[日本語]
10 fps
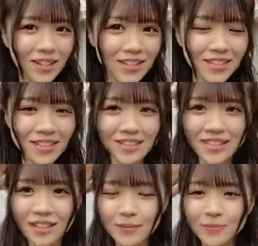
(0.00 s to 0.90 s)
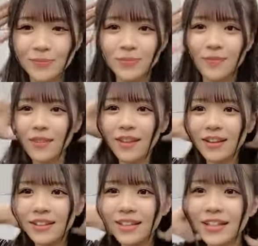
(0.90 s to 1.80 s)
ねじって
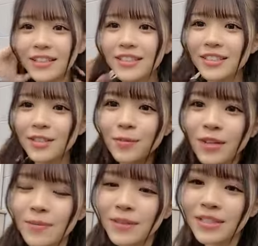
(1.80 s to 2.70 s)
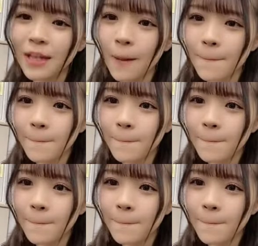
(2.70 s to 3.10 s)
アレンジしてもらいました